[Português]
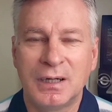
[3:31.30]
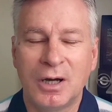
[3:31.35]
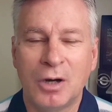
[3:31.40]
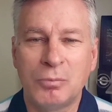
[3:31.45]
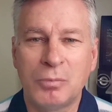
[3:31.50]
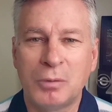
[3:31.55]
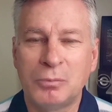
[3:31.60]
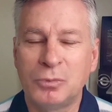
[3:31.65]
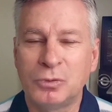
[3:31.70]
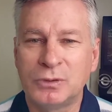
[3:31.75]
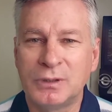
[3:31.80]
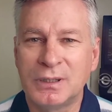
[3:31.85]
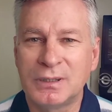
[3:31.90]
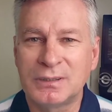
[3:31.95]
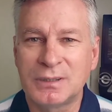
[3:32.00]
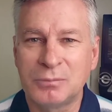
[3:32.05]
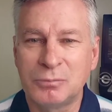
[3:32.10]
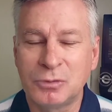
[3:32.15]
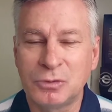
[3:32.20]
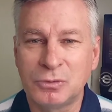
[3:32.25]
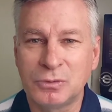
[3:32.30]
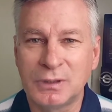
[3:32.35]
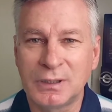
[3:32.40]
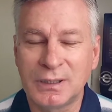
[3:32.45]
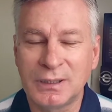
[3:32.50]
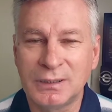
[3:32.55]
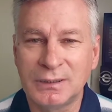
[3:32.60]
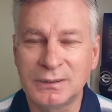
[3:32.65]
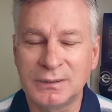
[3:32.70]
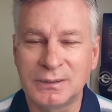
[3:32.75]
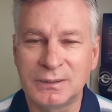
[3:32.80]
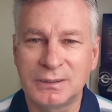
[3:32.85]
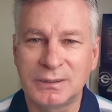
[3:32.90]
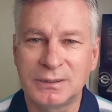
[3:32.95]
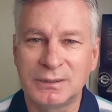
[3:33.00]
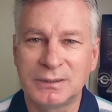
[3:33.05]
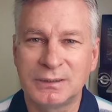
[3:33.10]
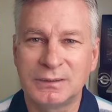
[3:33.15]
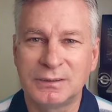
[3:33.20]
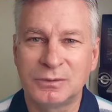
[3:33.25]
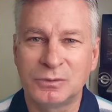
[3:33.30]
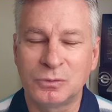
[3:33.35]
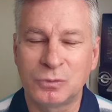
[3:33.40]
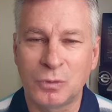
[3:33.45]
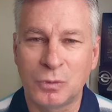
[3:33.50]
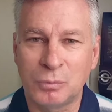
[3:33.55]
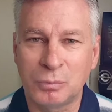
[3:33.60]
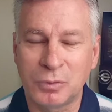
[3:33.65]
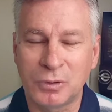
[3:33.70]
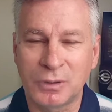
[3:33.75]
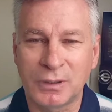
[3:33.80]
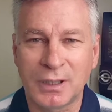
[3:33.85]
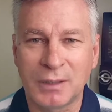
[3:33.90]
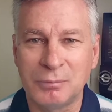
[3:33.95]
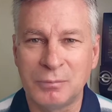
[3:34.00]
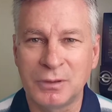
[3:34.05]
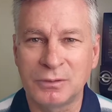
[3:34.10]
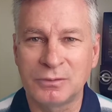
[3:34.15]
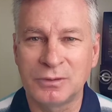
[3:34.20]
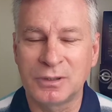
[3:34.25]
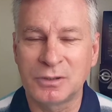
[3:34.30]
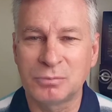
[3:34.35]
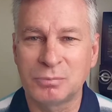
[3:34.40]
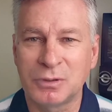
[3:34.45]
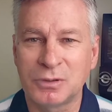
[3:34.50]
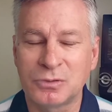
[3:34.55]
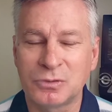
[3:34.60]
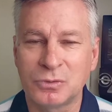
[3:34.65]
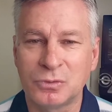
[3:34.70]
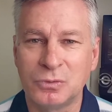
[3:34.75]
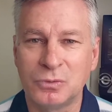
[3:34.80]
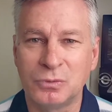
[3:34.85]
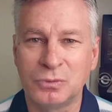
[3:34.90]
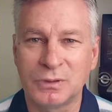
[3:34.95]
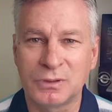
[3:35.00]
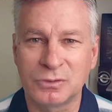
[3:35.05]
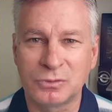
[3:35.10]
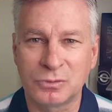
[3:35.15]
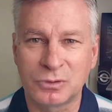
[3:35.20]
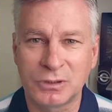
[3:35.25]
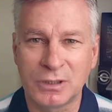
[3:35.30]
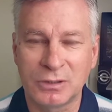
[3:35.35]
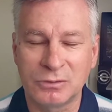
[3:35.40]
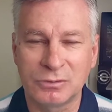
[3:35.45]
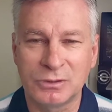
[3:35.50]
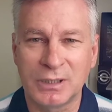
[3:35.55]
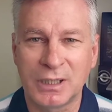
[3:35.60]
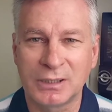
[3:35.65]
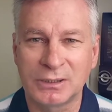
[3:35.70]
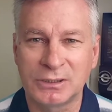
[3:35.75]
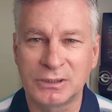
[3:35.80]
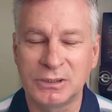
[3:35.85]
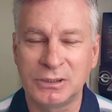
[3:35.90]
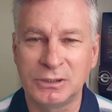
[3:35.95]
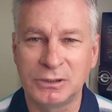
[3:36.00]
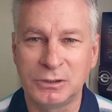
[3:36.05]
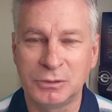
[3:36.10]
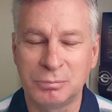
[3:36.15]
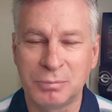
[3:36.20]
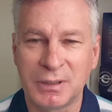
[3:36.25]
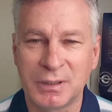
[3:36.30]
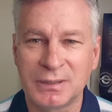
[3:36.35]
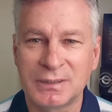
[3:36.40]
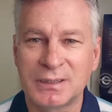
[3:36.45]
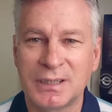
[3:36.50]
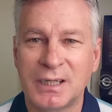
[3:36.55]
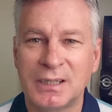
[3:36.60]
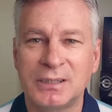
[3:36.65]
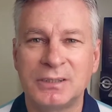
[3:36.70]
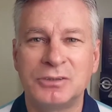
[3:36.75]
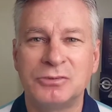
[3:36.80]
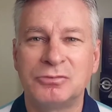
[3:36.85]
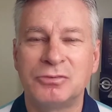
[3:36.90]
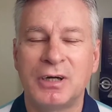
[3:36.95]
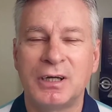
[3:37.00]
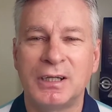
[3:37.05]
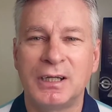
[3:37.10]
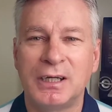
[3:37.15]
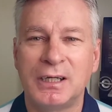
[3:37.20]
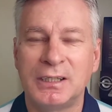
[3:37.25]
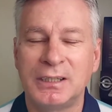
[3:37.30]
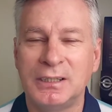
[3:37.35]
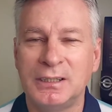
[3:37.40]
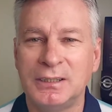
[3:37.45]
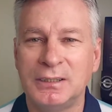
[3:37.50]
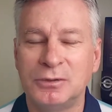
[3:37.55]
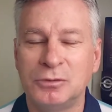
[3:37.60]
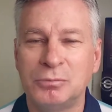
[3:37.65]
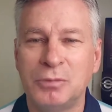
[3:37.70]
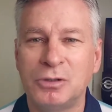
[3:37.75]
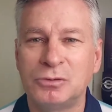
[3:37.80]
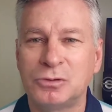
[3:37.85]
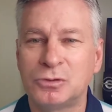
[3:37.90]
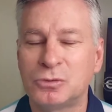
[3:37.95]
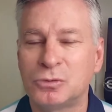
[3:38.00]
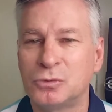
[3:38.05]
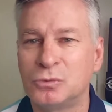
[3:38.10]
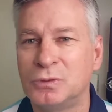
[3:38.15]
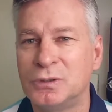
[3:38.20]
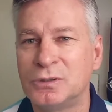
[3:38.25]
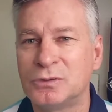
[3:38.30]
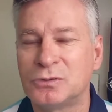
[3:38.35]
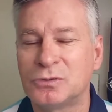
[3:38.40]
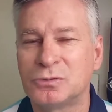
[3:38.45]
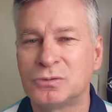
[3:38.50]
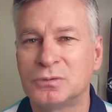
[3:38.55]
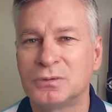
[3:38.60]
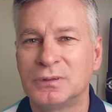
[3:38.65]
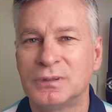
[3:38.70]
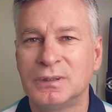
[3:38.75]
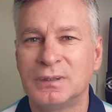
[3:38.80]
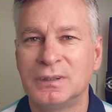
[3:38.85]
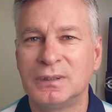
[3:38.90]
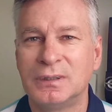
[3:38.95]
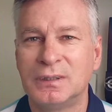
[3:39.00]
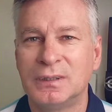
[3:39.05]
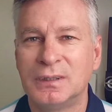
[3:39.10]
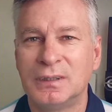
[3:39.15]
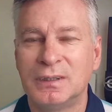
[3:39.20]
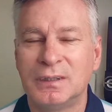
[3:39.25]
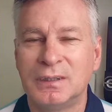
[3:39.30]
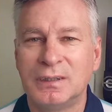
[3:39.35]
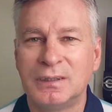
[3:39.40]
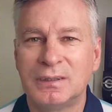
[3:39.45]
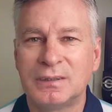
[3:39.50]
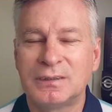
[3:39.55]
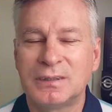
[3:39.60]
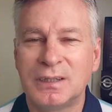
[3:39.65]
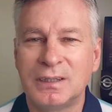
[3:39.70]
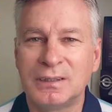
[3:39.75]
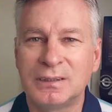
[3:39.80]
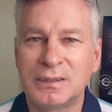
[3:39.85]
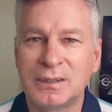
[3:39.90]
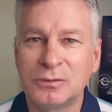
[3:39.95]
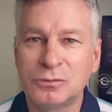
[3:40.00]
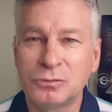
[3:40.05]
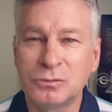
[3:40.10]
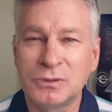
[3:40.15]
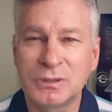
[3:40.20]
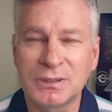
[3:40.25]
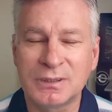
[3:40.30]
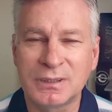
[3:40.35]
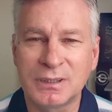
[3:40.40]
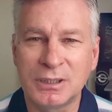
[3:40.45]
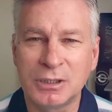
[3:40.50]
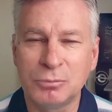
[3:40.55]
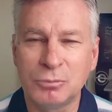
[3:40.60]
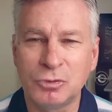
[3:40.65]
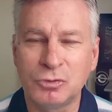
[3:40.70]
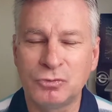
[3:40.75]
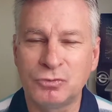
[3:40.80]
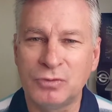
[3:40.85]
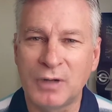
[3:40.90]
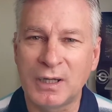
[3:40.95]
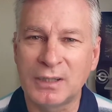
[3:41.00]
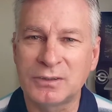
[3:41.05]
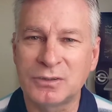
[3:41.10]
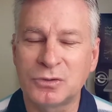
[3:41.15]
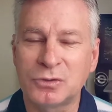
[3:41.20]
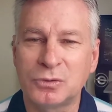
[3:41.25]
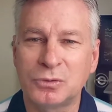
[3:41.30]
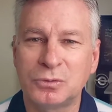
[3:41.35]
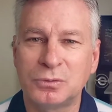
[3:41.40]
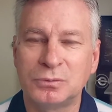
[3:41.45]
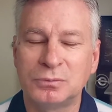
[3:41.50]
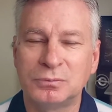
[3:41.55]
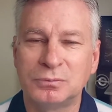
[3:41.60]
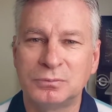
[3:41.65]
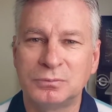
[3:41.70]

há uma mudança muito grande no comportamento das pessoas, no jeito de agir, de pensar e de falar, e no meio de tudo isso está entrando um desânimo fácil.